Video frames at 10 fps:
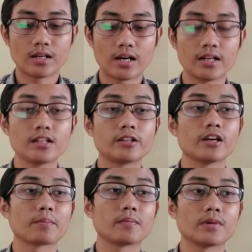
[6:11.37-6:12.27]
yang ada
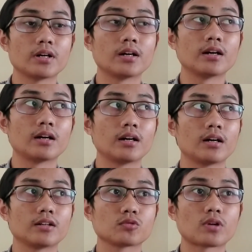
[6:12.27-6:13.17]
di tiap
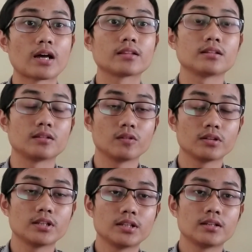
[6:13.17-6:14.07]
uh, surat gitu
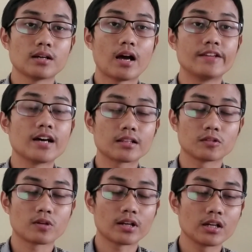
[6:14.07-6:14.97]

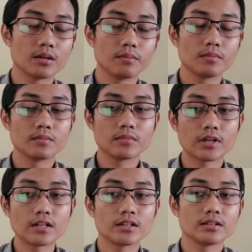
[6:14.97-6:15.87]
ayat itu karena
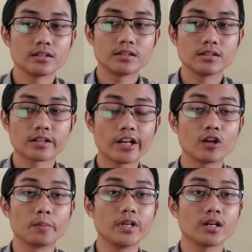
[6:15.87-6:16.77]
kan
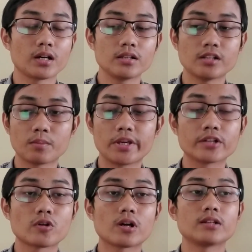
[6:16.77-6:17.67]
random ya kan yang
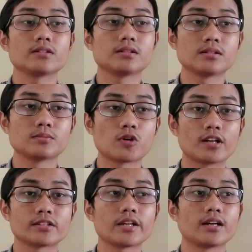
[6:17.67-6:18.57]
bikin soal kan
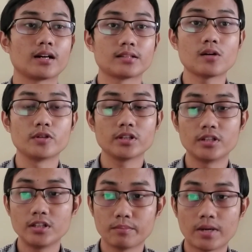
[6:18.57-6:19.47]
bukan saya nggak tahu ya
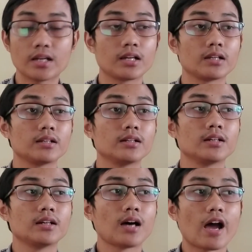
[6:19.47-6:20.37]
ini mana
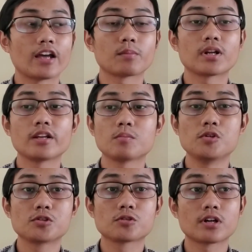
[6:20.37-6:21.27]
ayat mana
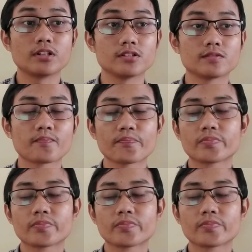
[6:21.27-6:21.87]
yang muncul kan gitu